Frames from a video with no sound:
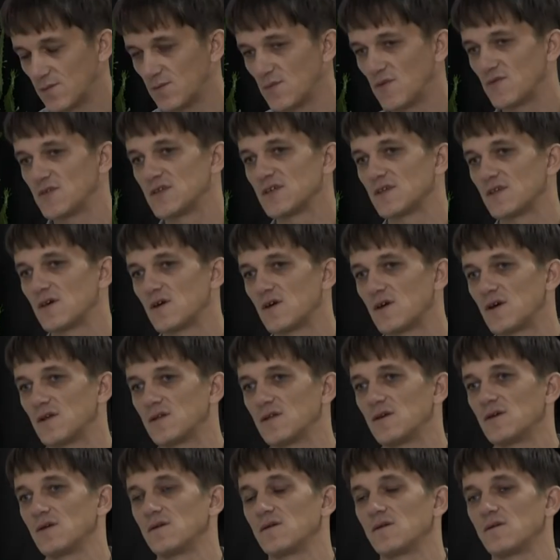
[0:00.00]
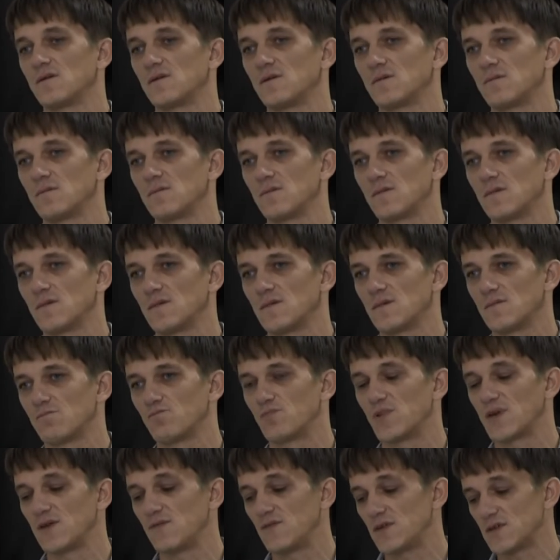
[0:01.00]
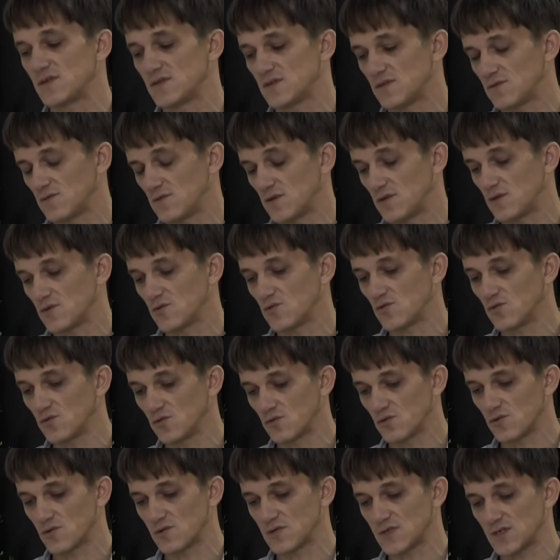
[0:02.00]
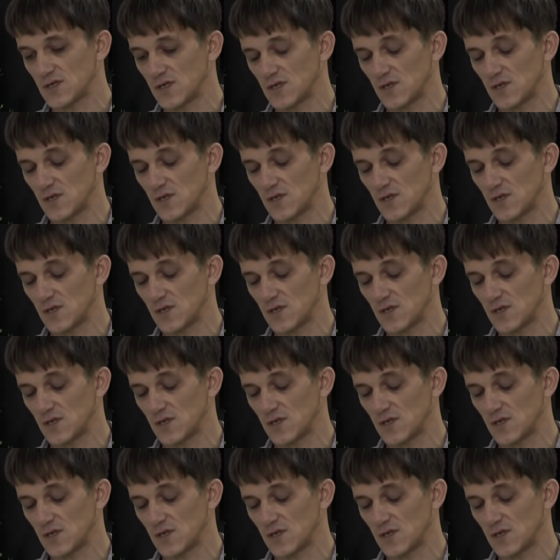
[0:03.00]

Мы всегда рады приветствовать конкурсы,